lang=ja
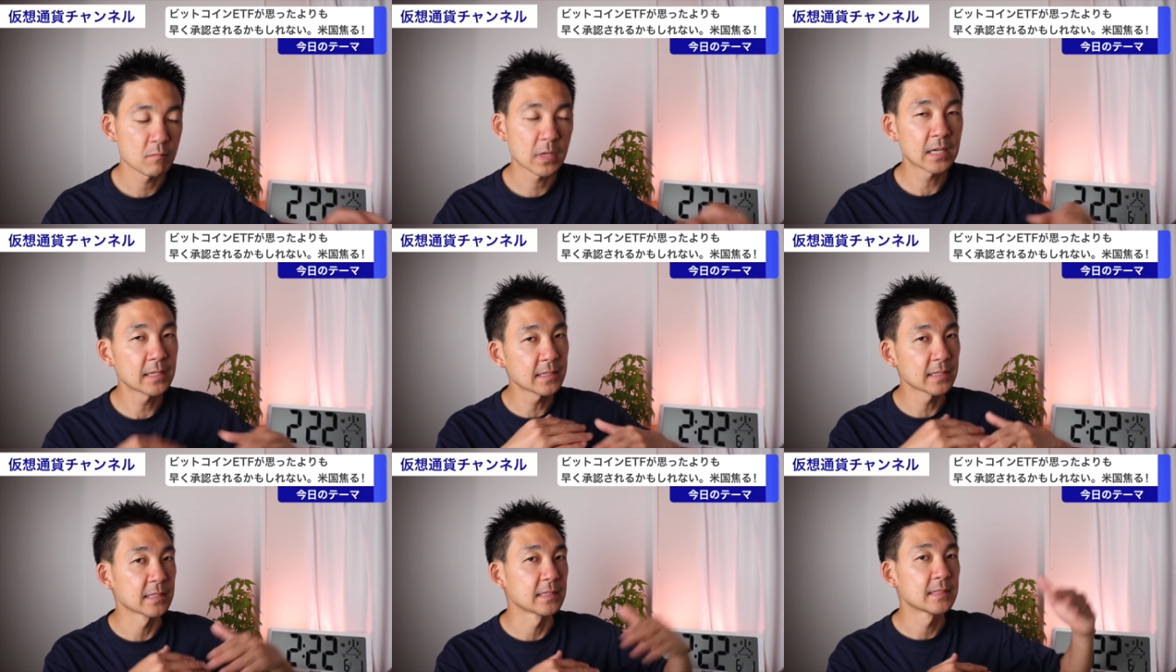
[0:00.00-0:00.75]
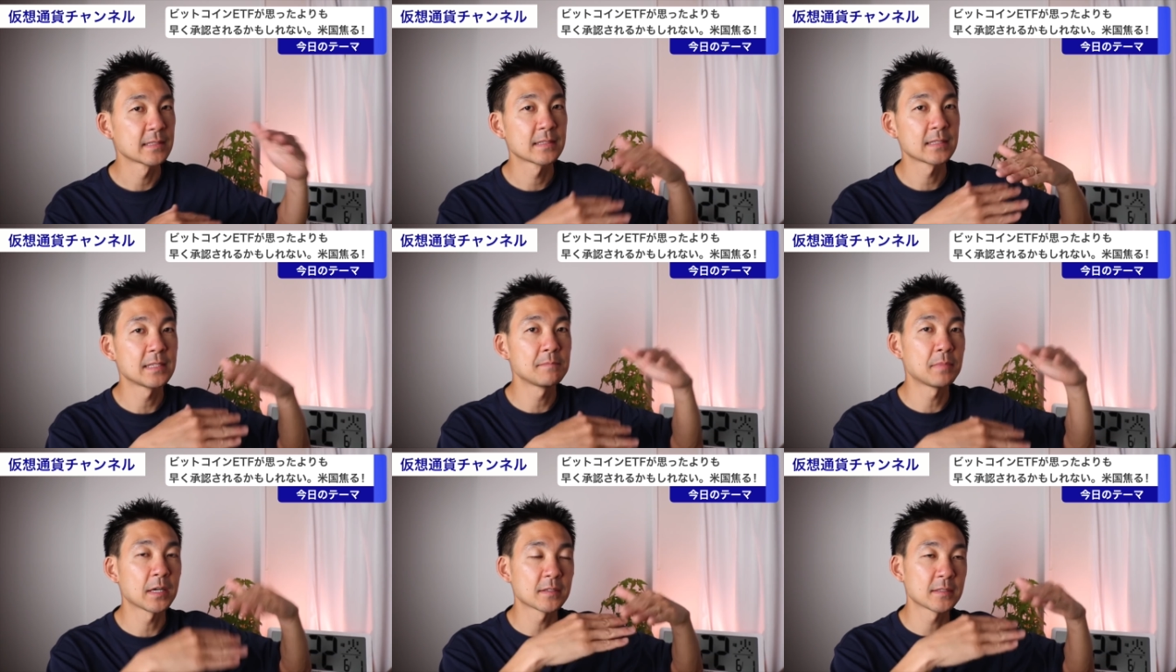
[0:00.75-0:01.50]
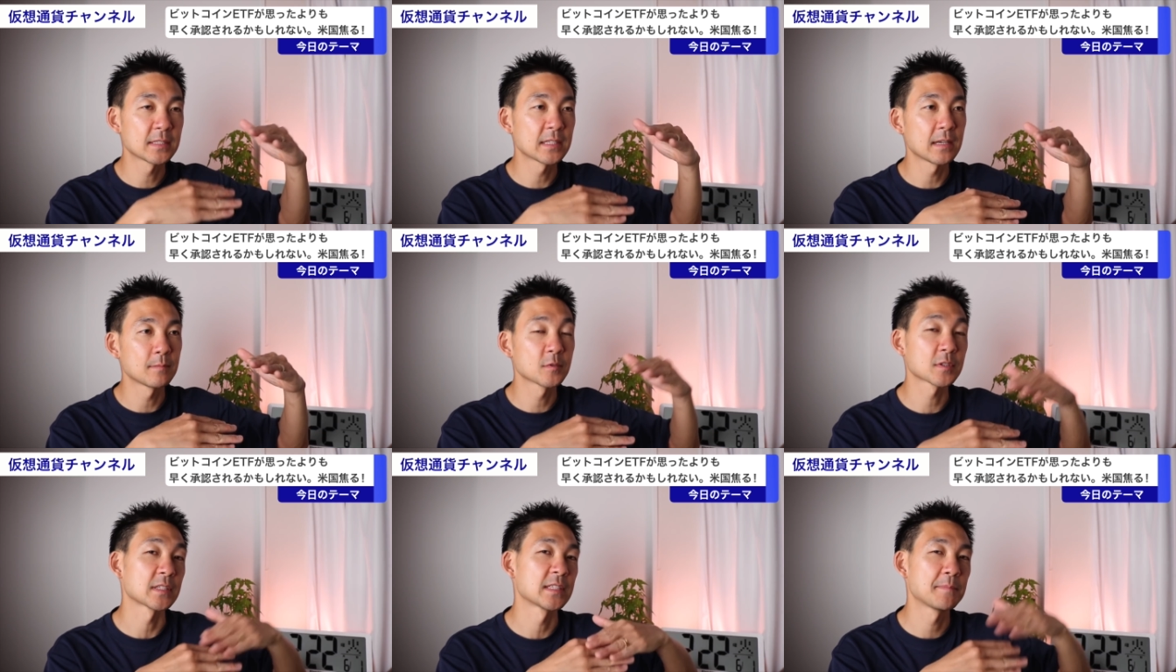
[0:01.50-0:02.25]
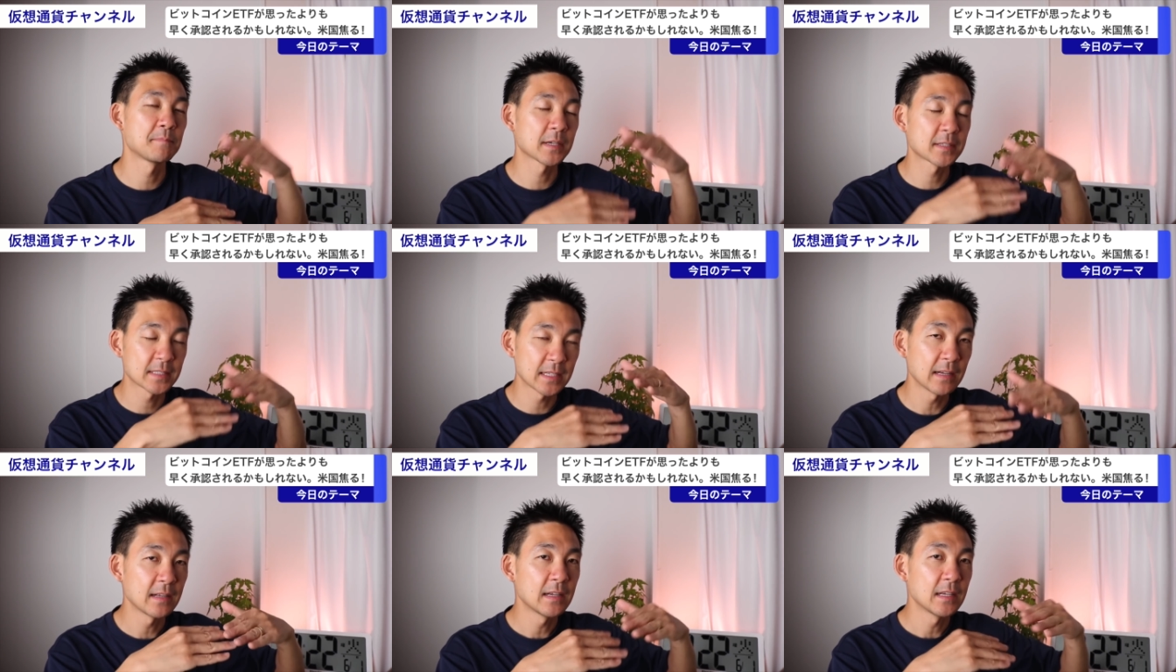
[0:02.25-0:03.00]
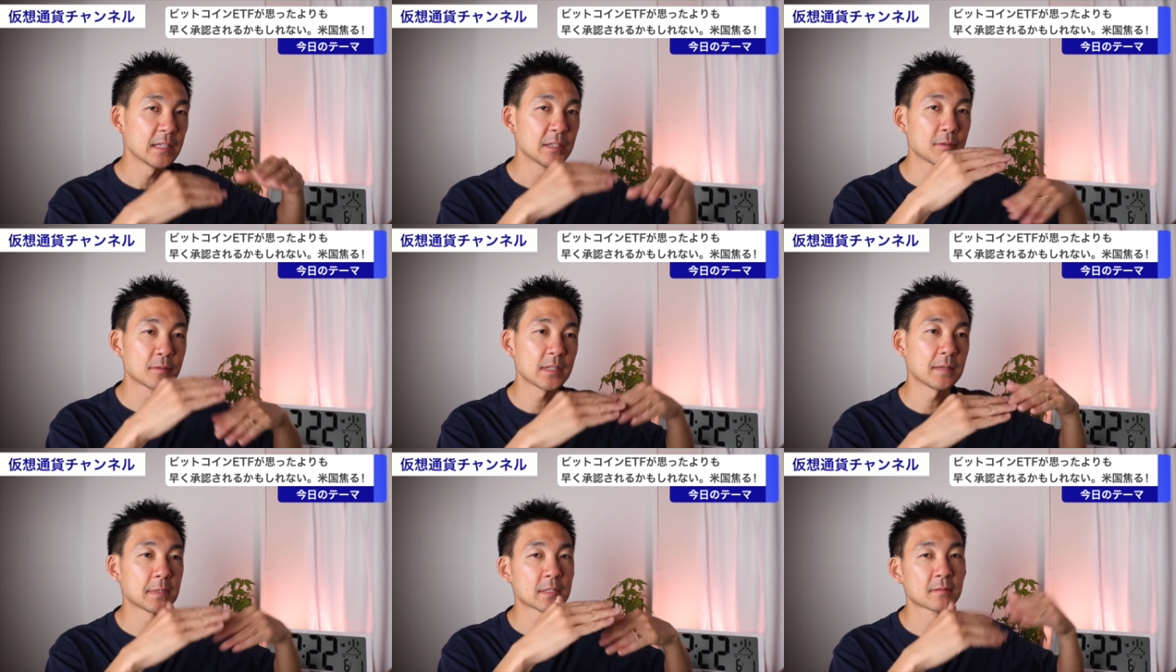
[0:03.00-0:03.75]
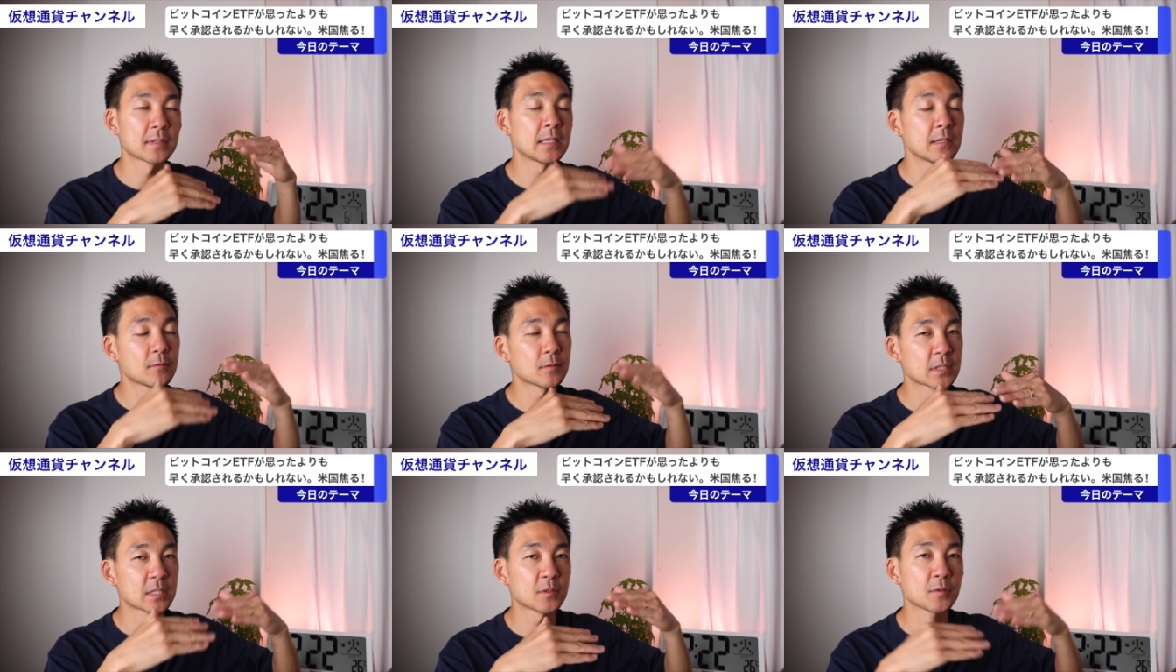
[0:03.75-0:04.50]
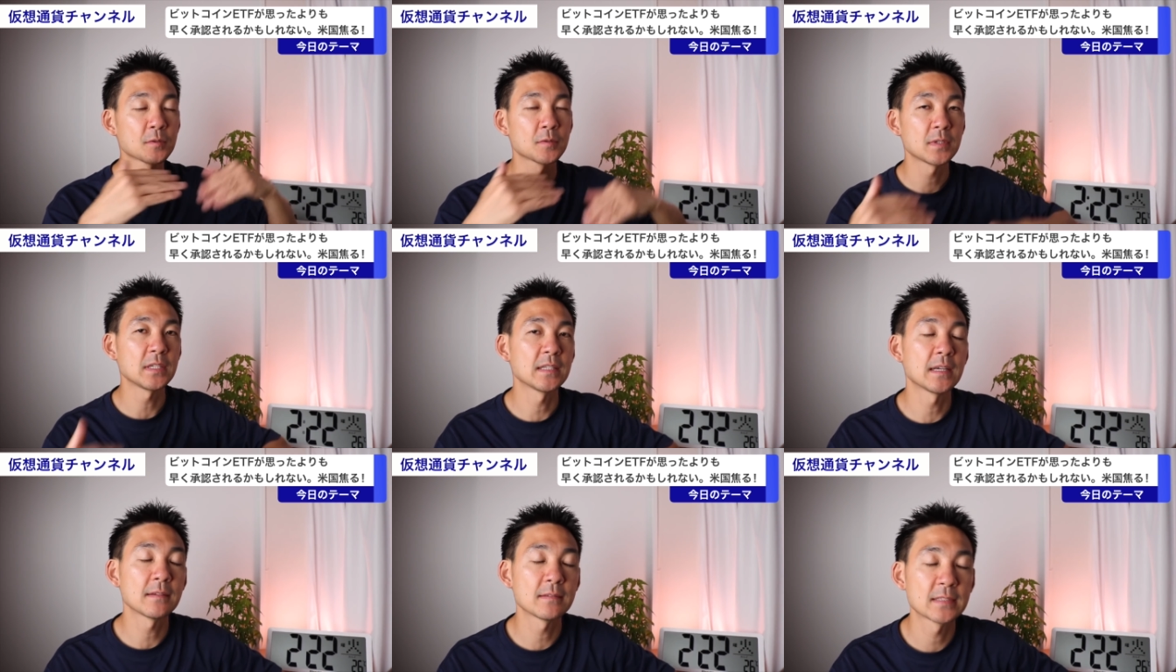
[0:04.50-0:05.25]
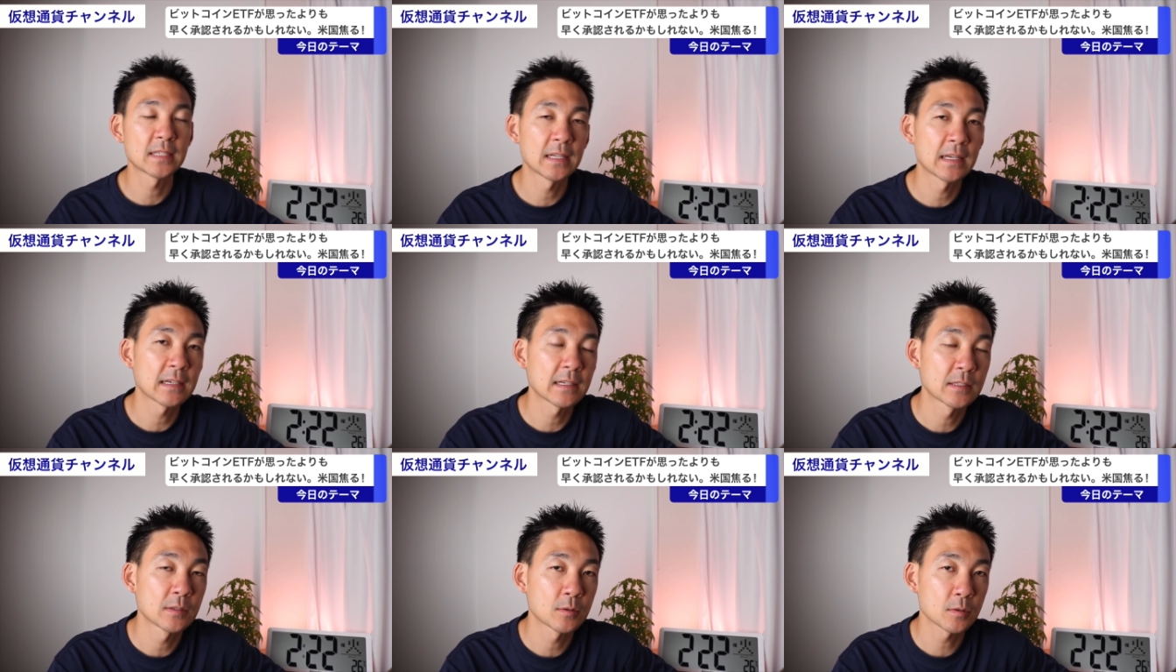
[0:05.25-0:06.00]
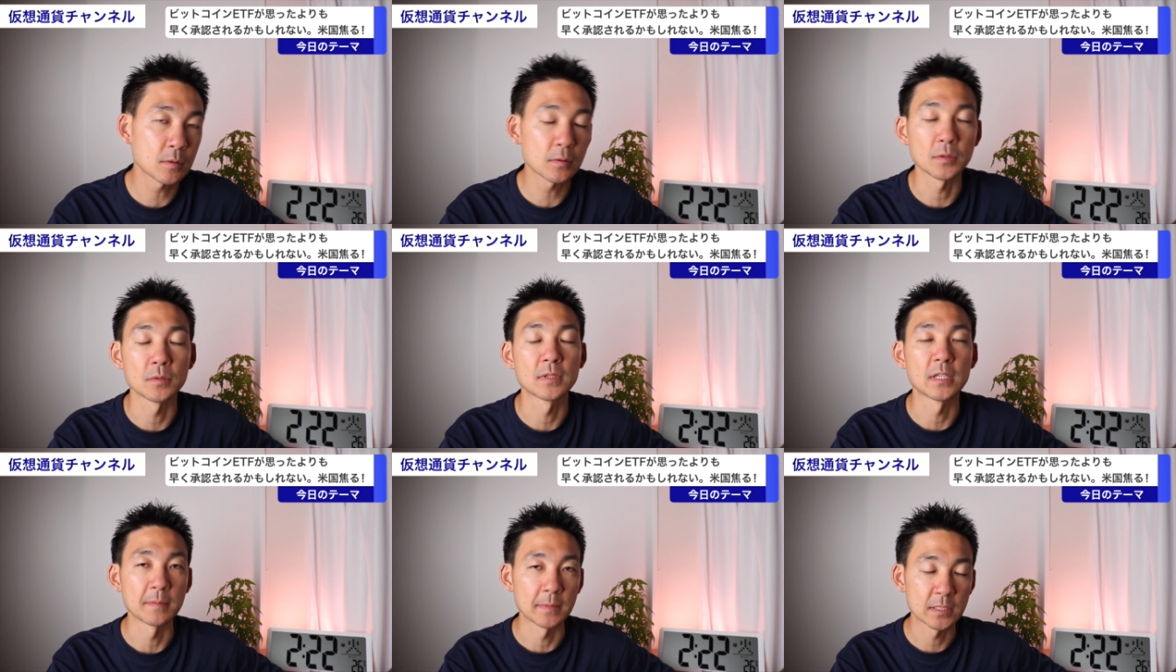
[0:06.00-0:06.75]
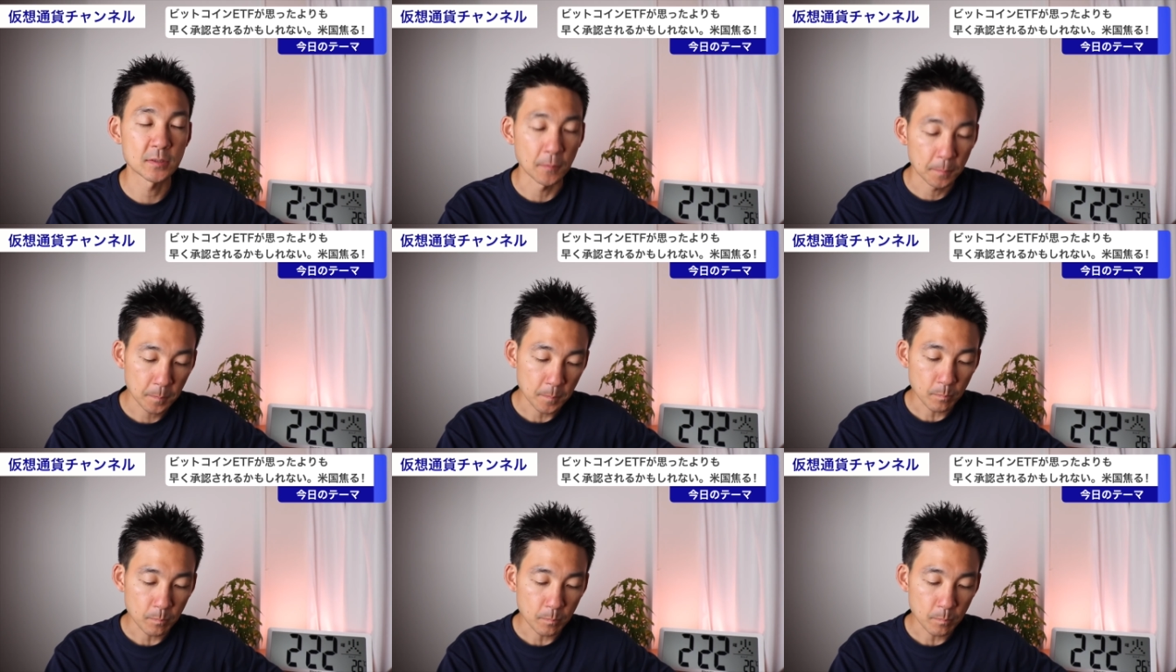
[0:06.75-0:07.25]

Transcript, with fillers: かなり緊迫した、もしくは切迫したような、その均衡した状況になるんじゃないかっていうことを言っていますと。